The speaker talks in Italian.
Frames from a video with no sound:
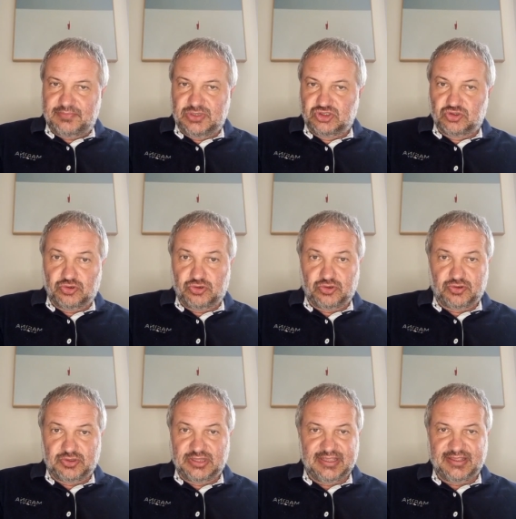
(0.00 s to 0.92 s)

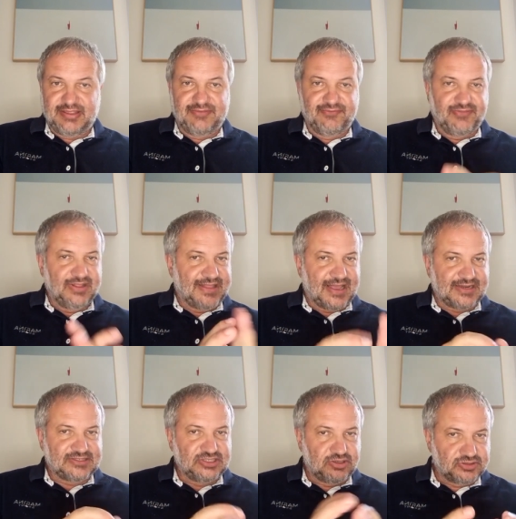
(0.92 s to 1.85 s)
bisogno di inventarsi